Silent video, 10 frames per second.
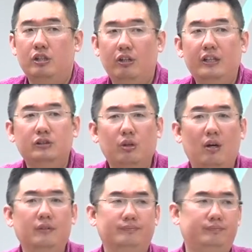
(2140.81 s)
有人
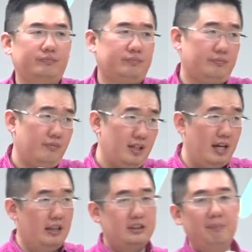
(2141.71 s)
说，
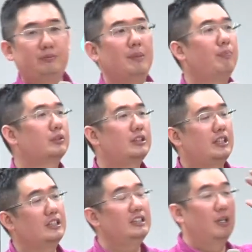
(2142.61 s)
好，这这不是
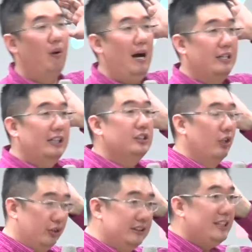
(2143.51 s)
圣经的话语，但
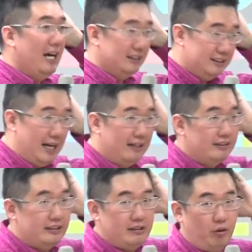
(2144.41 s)
有人这样讲，
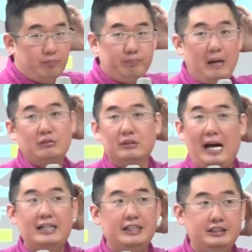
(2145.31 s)
我帮助
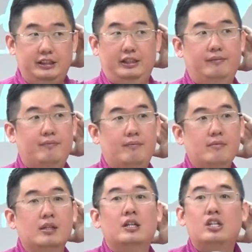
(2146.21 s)
大家理解。
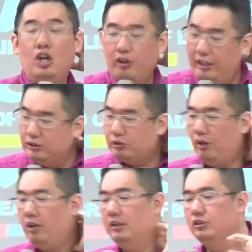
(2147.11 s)
有人
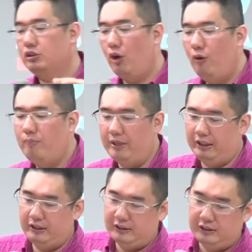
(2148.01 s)
说，聪
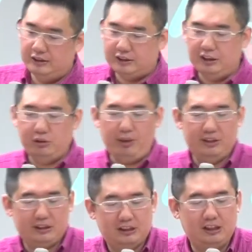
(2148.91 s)
明是对
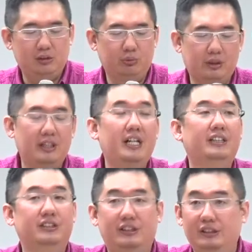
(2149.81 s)
事物的
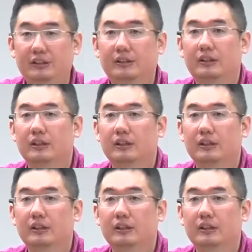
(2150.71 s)
认知，